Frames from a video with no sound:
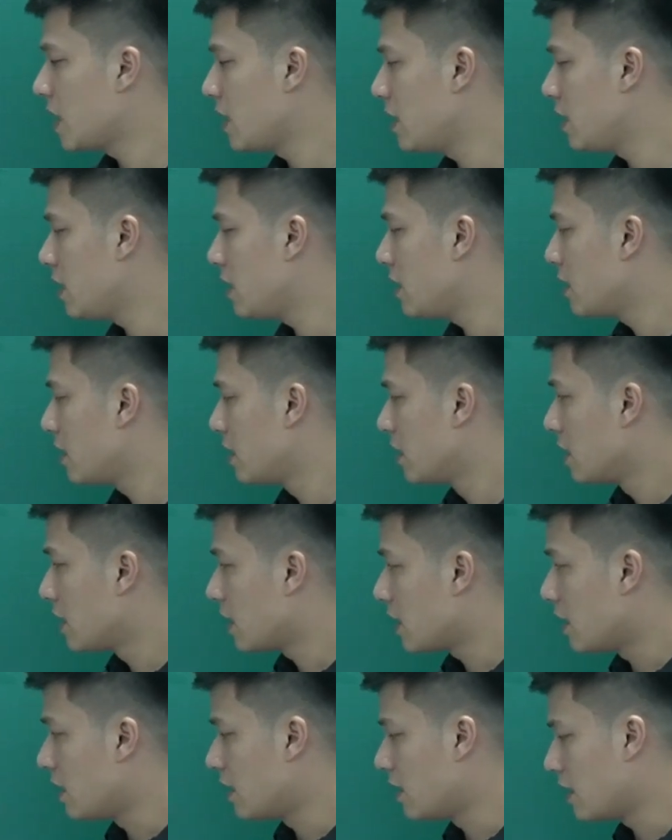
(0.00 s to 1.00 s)
thì
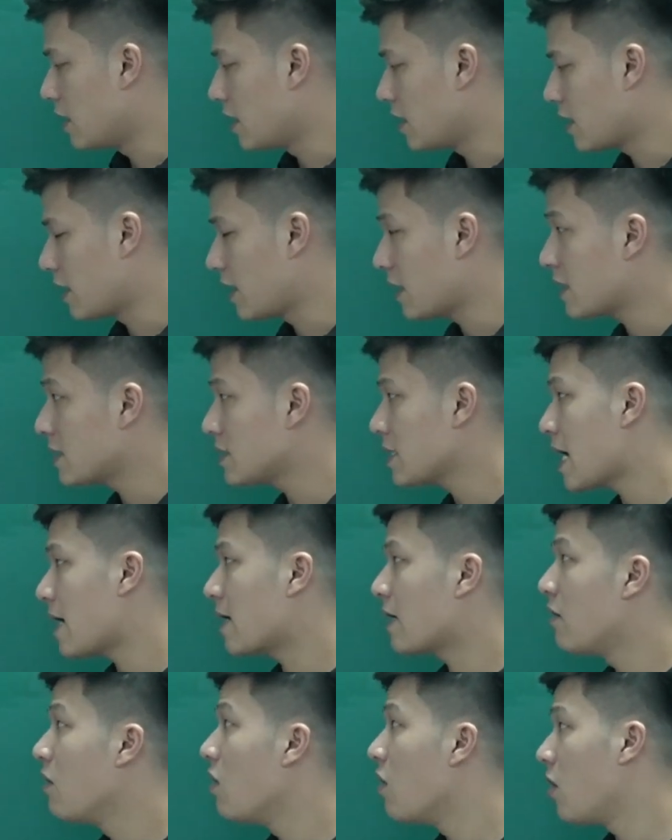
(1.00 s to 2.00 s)
uh, cái cái
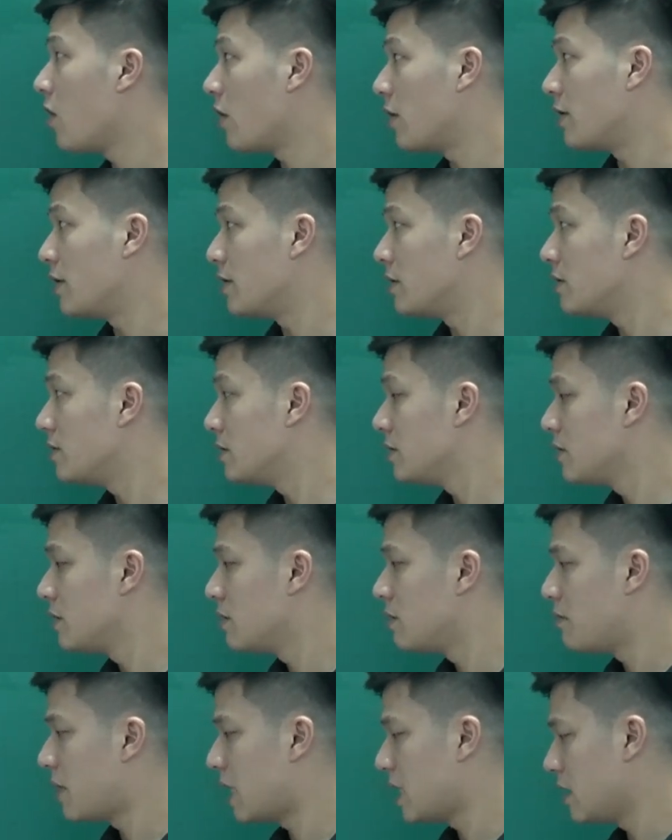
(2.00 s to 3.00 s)
dạng câu hỏi
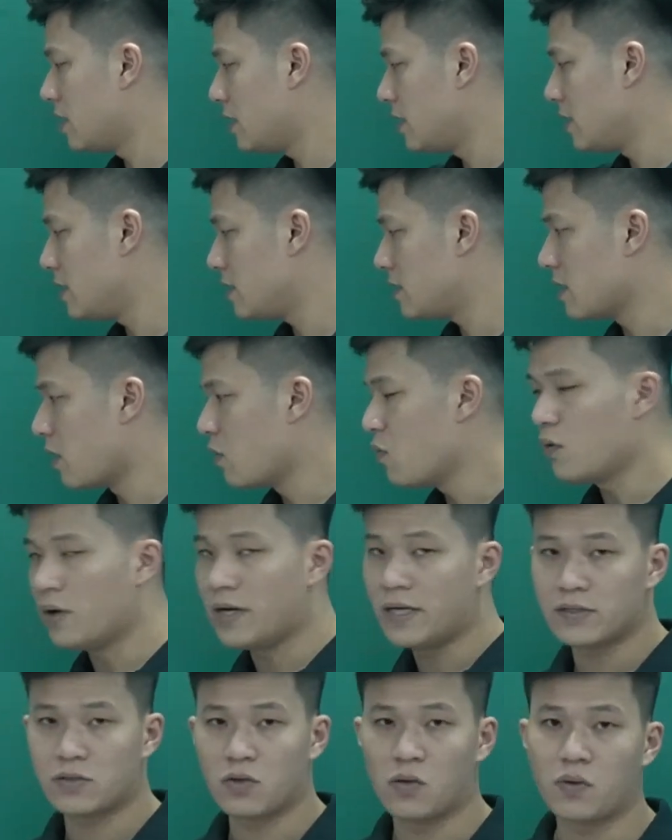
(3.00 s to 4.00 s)
mà nhận định dấu của
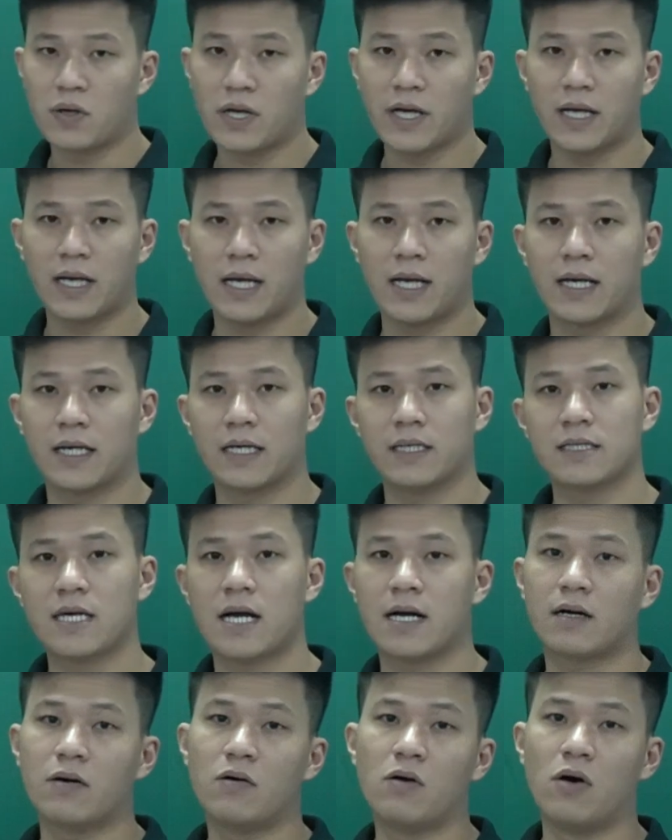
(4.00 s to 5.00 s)
hệ số này là cái
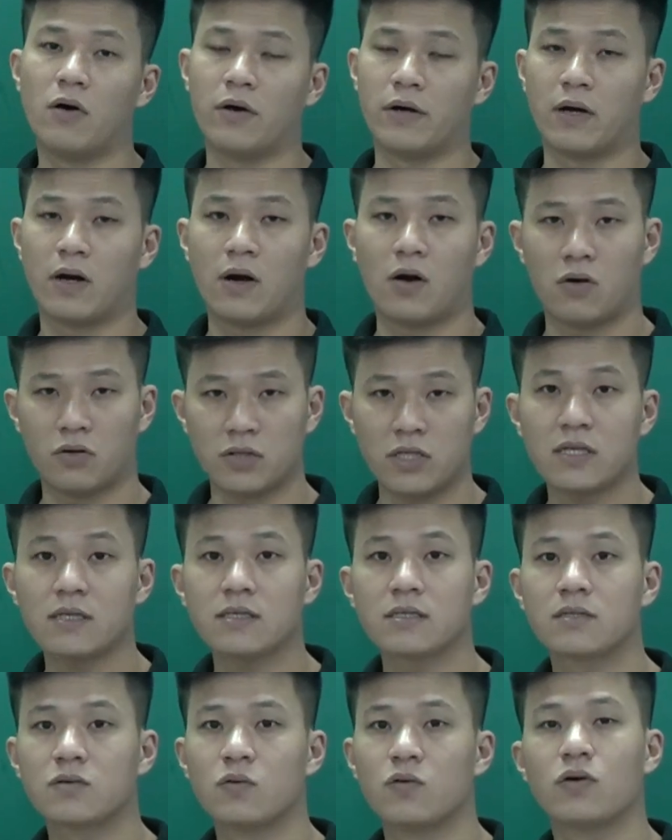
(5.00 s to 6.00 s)
dạng câu hỏi khó nhất
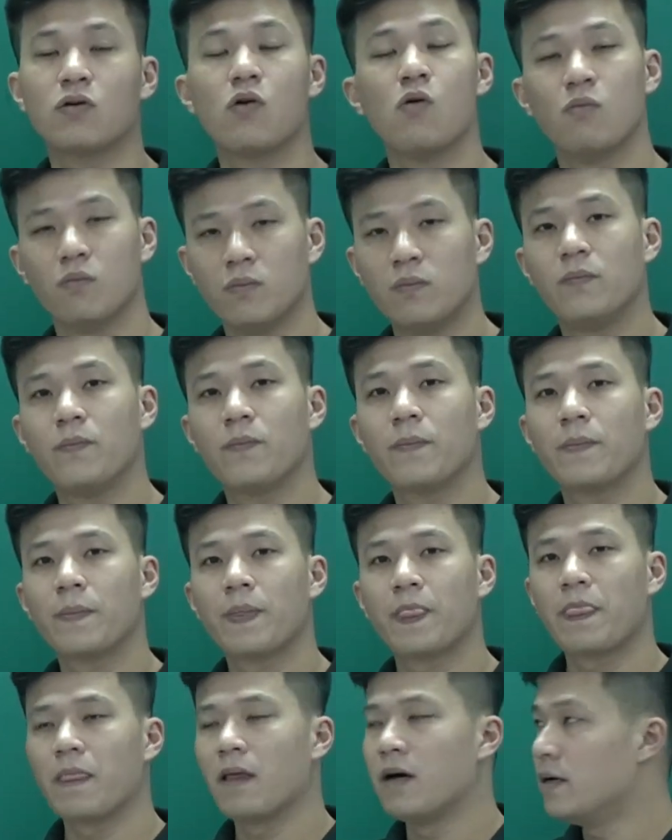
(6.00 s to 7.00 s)
cuối cùng
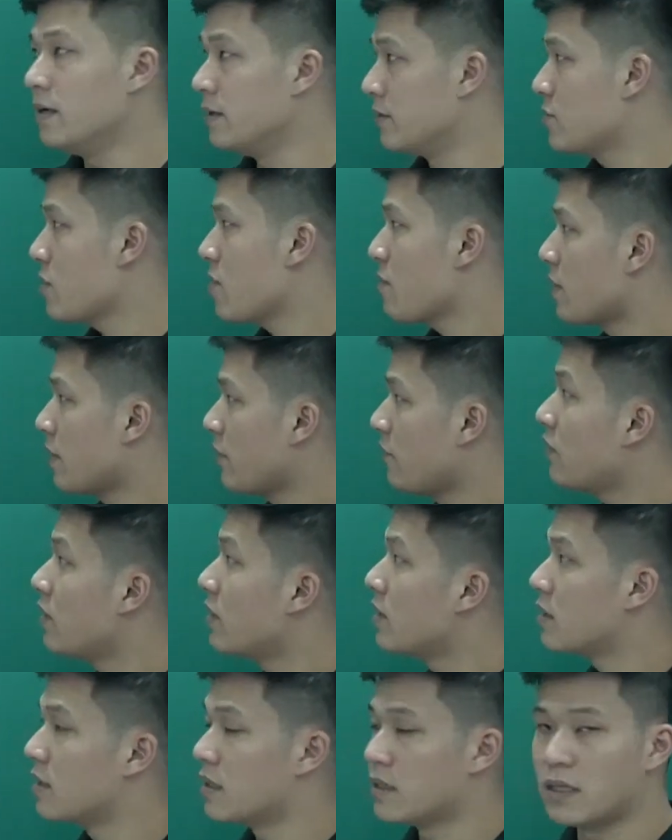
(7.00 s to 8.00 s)
ở trong cái
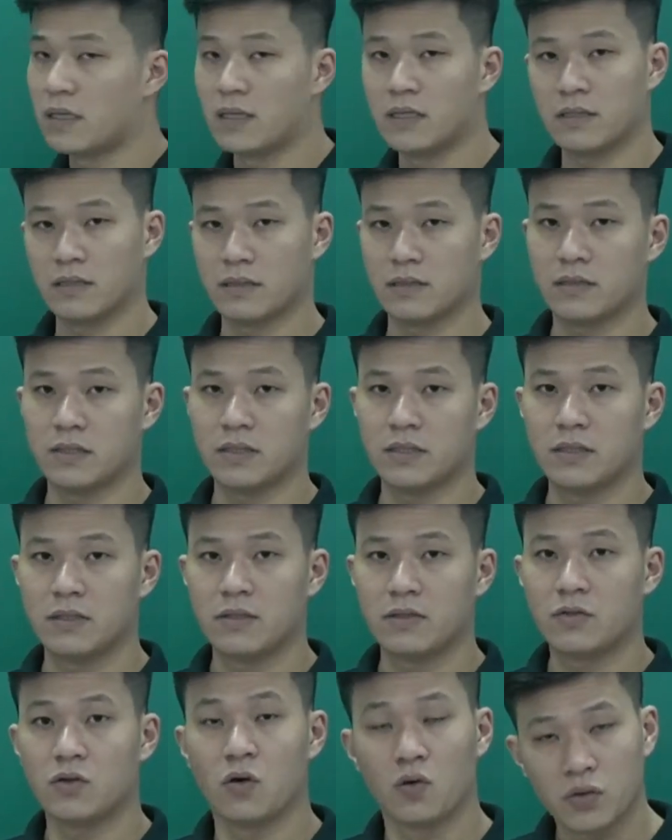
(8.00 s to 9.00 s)
phần uh,
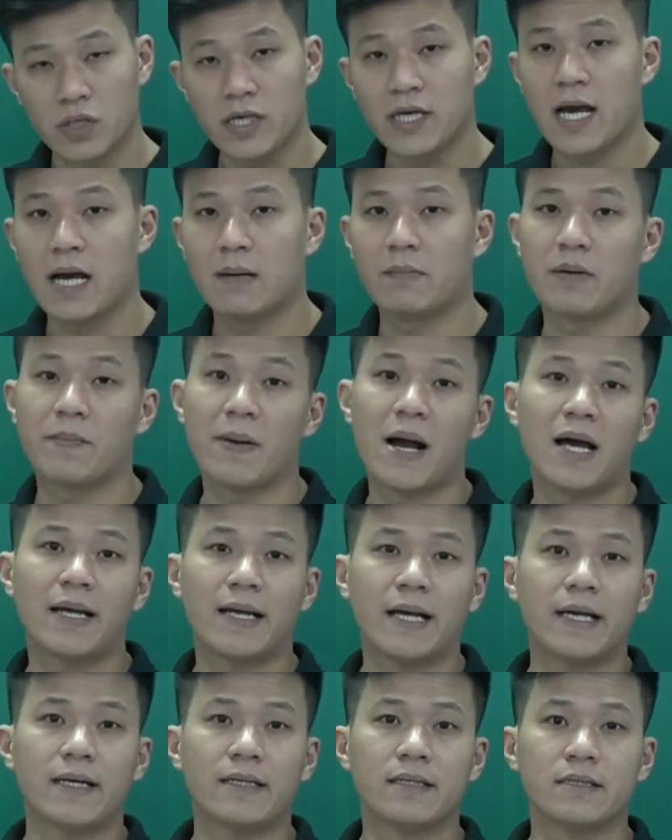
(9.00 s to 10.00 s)
đồ thị hàm bậc 3
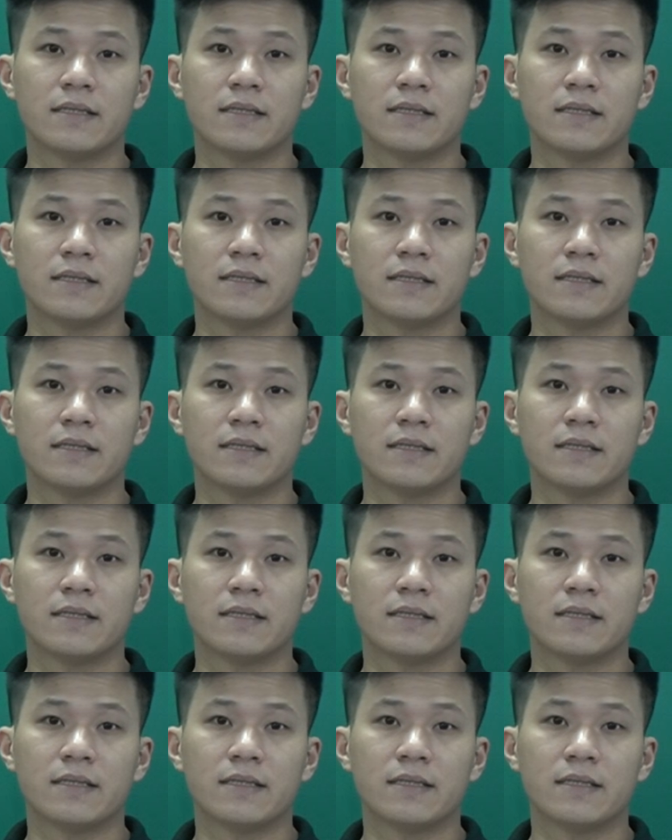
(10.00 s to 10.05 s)
này